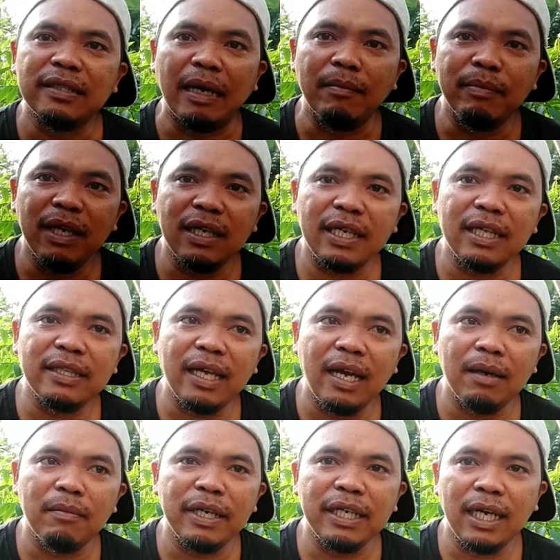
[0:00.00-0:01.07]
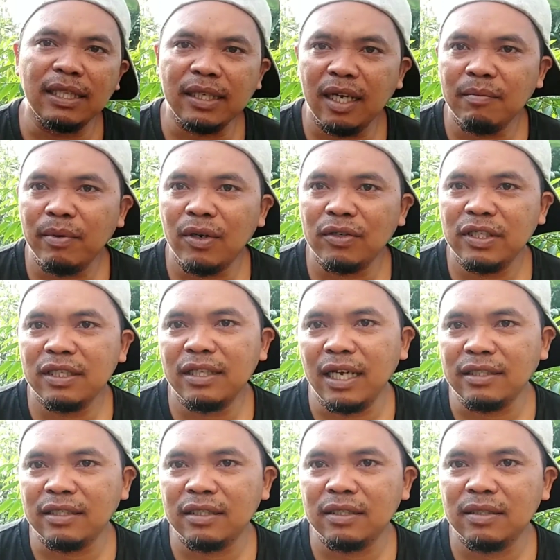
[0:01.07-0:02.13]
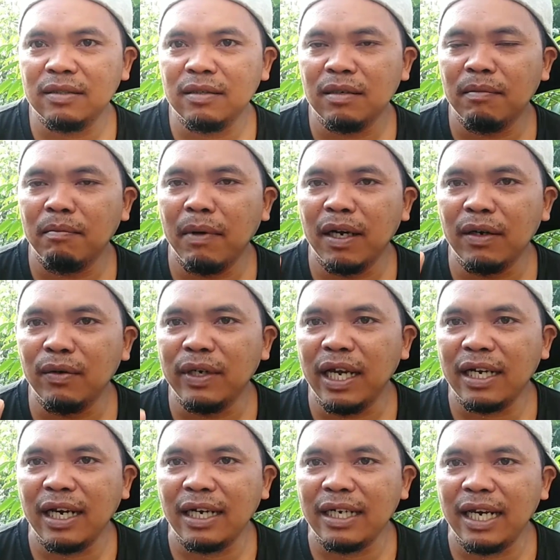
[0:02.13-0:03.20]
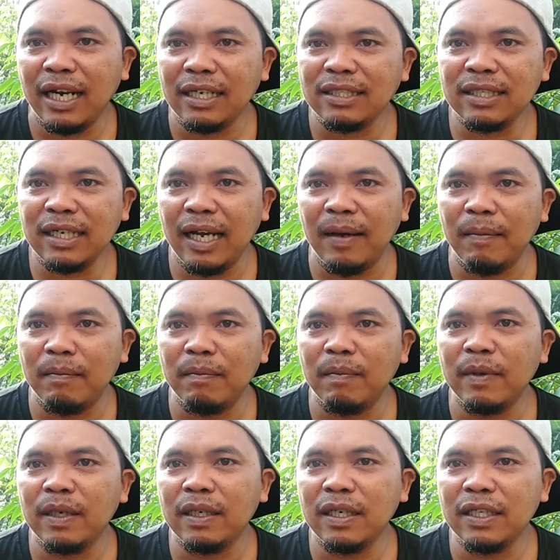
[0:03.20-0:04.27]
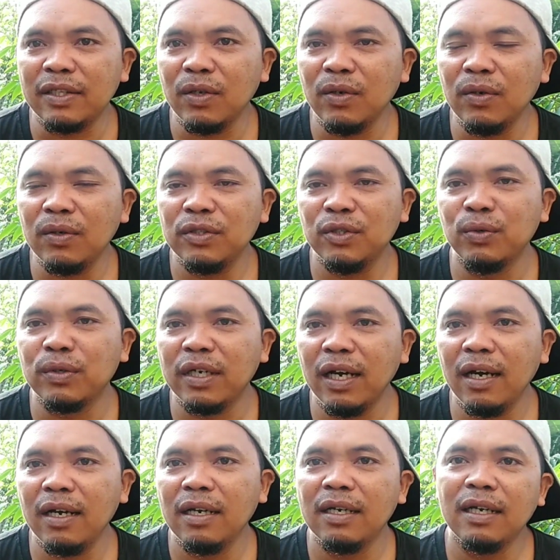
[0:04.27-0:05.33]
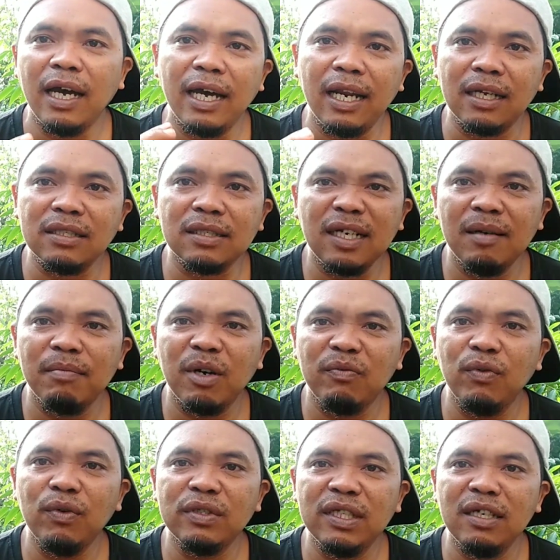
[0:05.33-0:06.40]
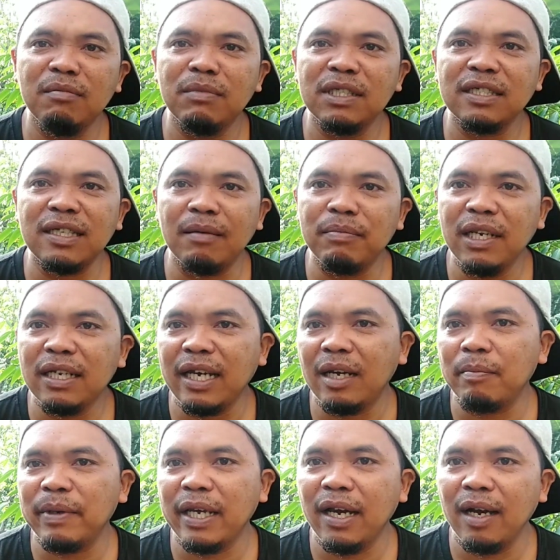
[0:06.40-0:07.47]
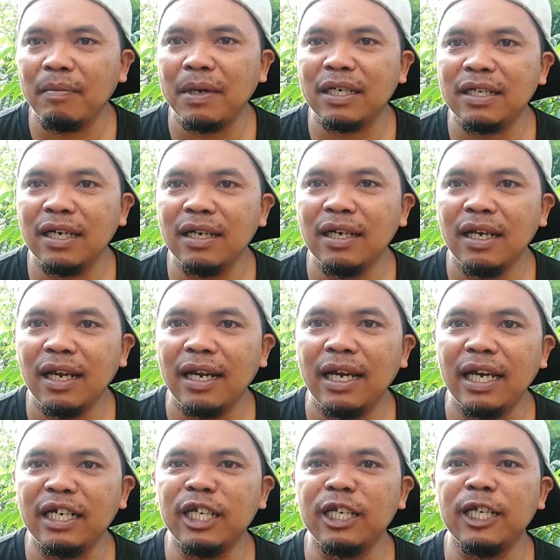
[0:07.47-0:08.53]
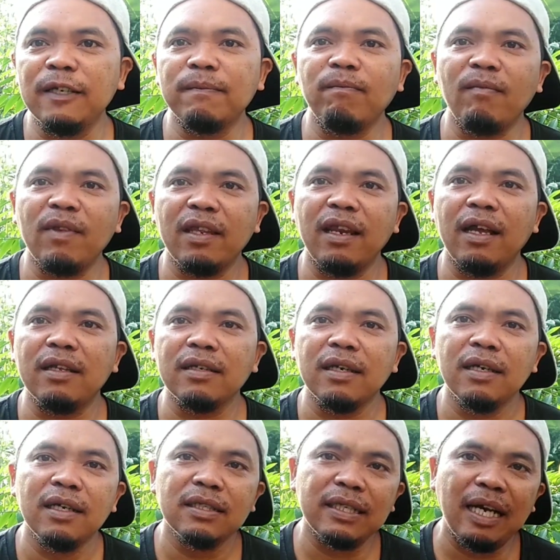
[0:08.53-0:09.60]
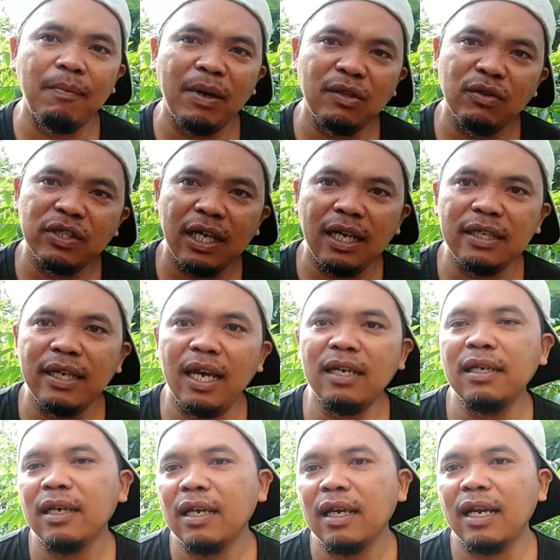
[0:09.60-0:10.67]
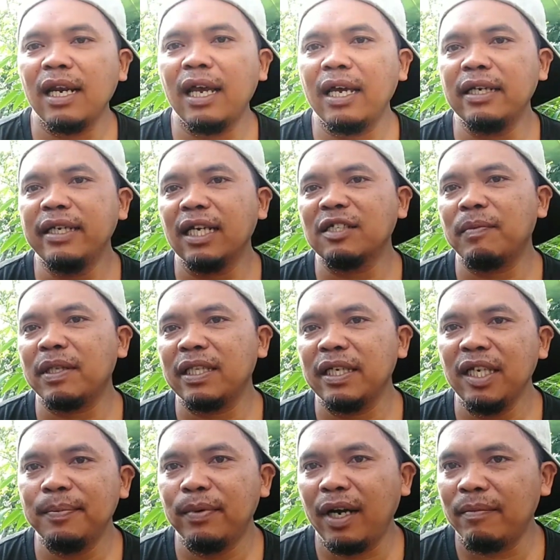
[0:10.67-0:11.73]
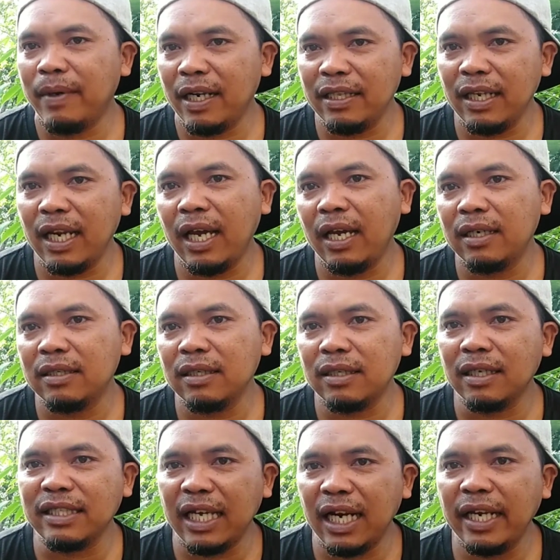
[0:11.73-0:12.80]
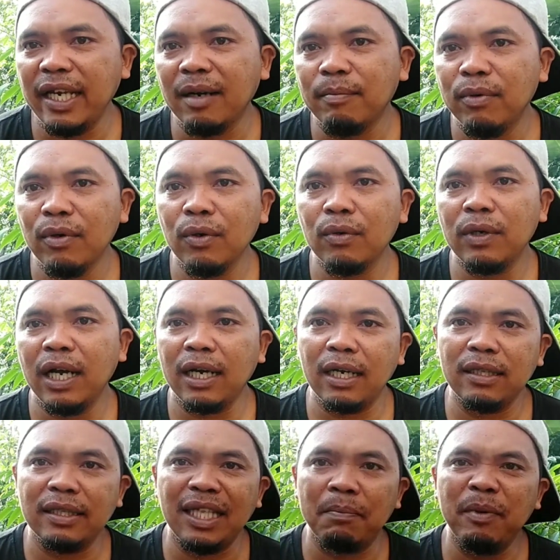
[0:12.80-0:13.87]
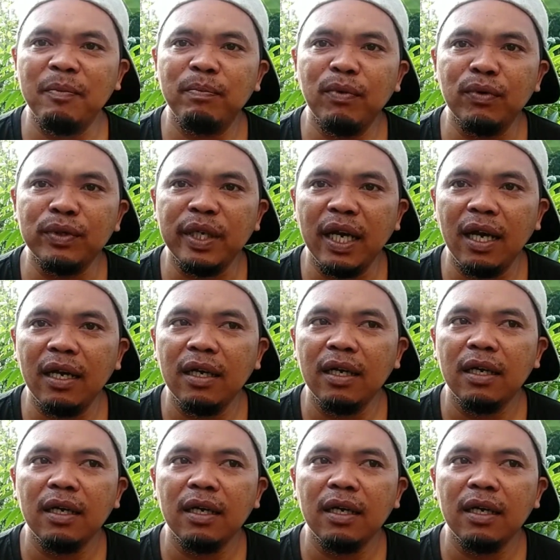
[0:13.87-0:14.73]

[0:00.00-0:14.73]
sambil kita meningkatkan porositas menggunakan arang sekam, itu juga arang sekam berfungsi menstabilkan pH pada lahan ini. Nah, sahabatku sekalian, lahan yang seperti ini bukan berarti lahan eh, tanah yang buruk akan tetapi punya